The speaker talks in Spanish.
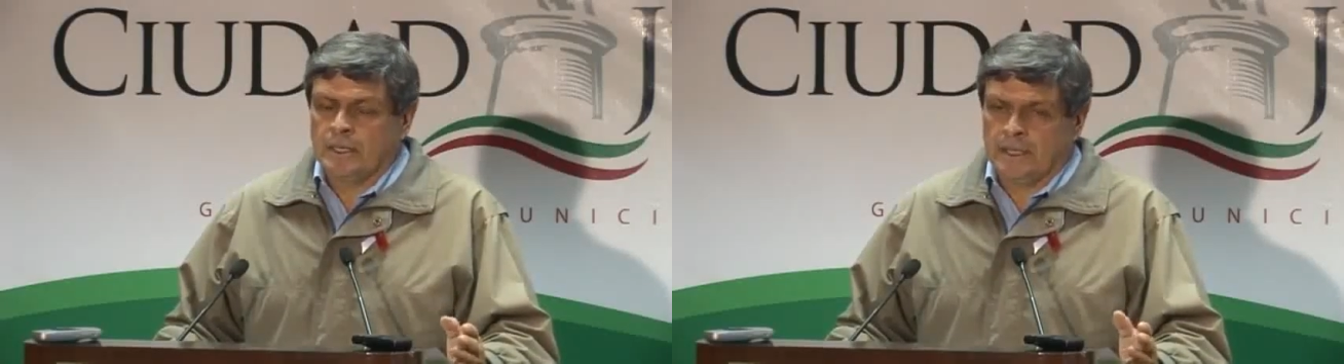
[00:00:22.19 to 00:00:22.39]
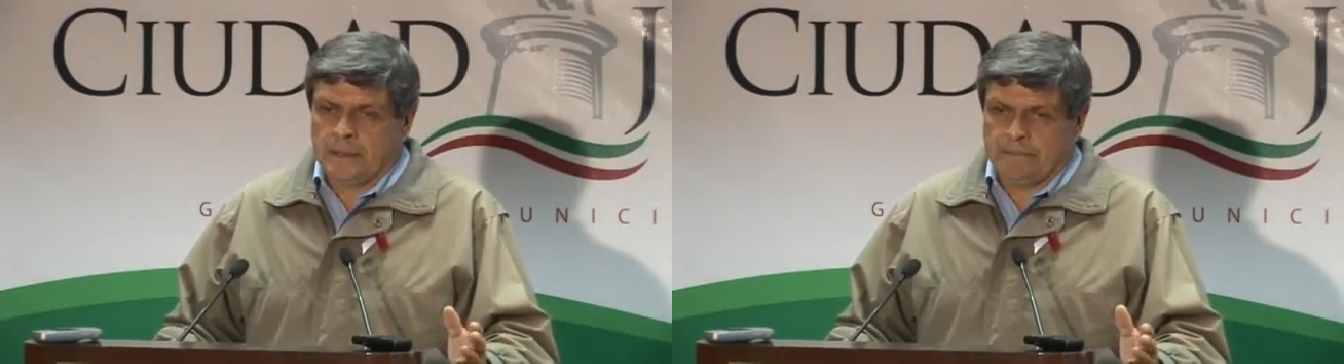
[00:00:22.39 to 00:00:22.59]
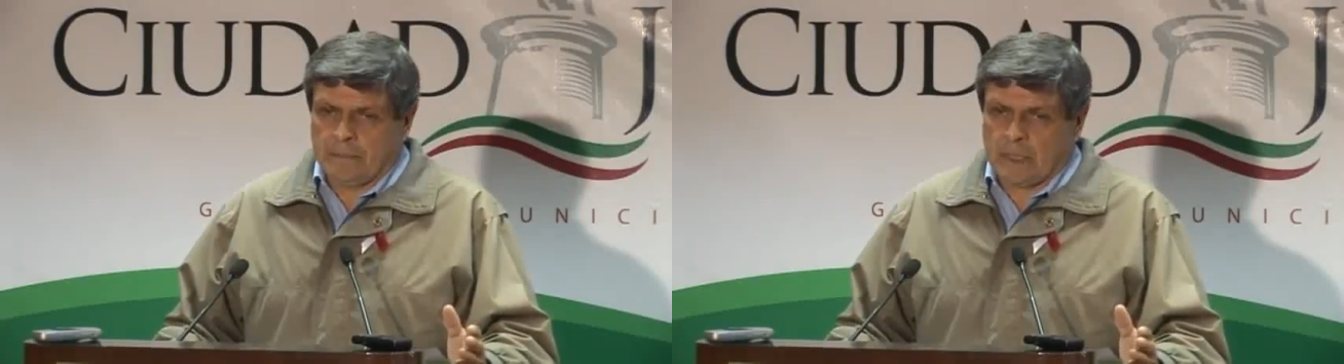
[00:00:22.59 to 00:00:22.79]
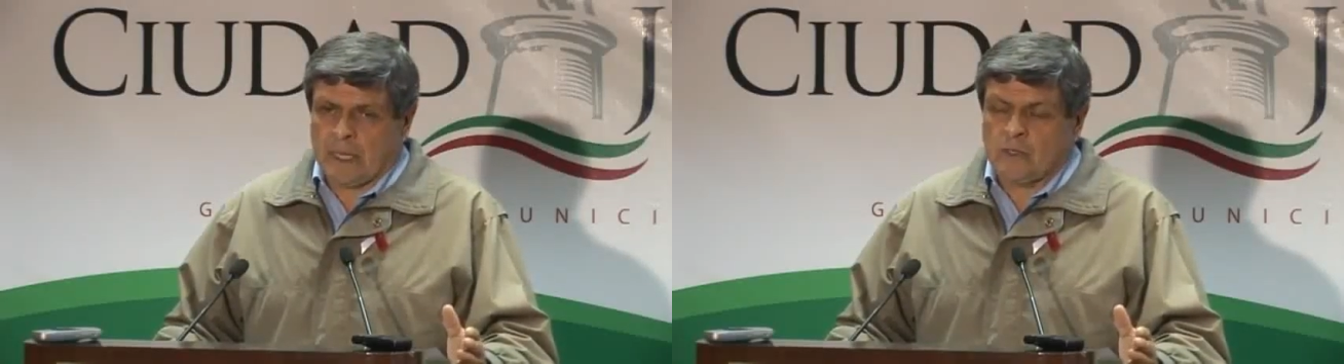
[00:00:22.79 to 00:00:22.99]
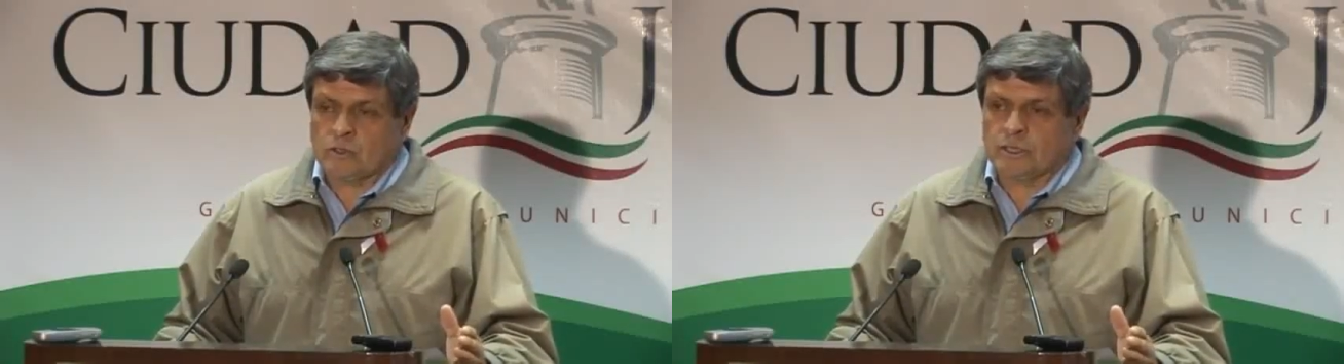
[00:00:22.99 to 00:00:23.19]
Eh,
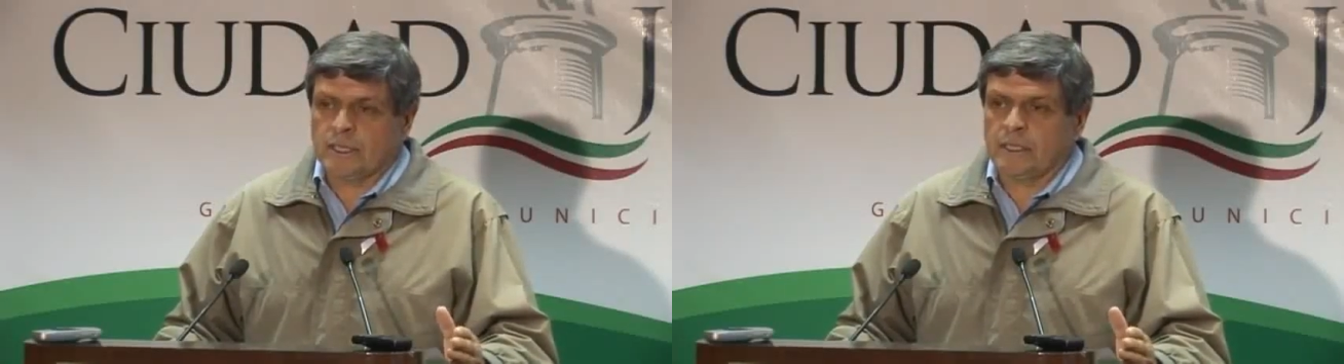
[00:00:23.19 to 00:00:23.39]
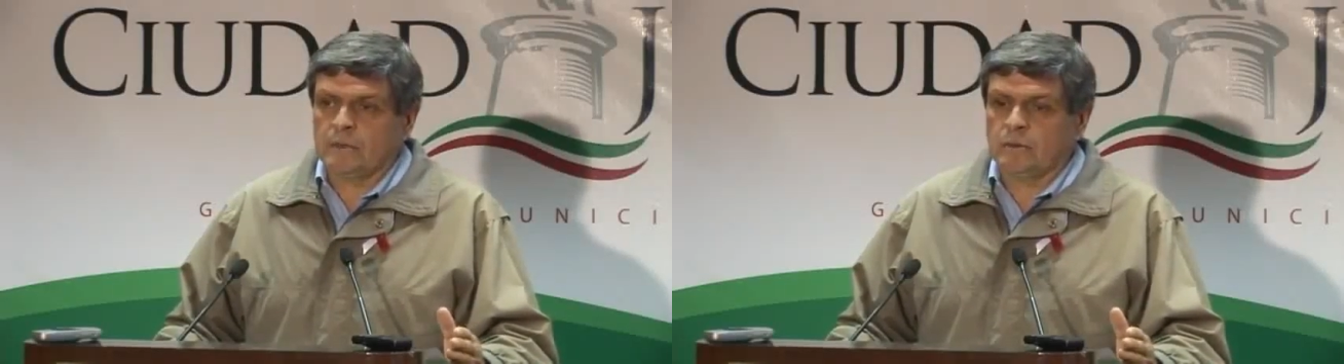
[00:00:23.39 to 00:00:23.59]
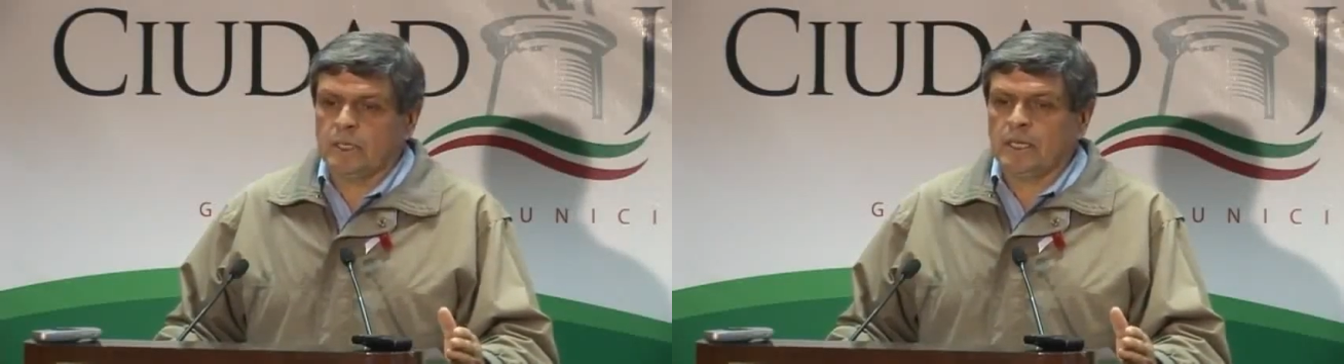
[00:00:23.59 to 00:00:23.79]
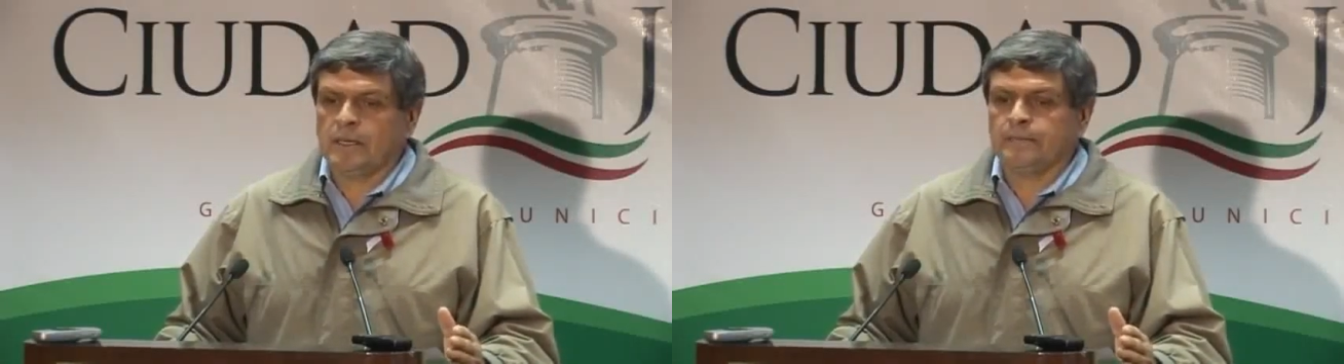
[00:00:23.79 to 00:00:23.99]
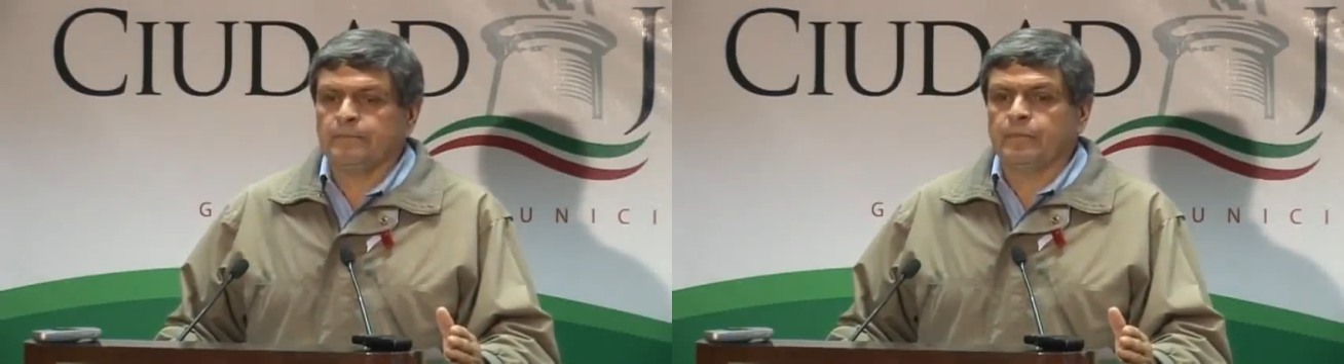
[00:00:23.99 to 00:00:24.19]
ellos tienen
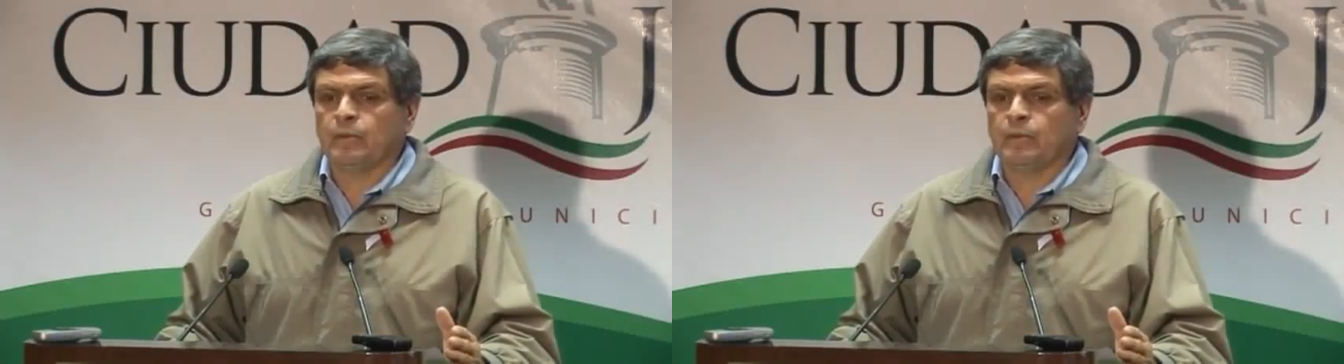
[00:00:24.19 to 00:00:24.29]
una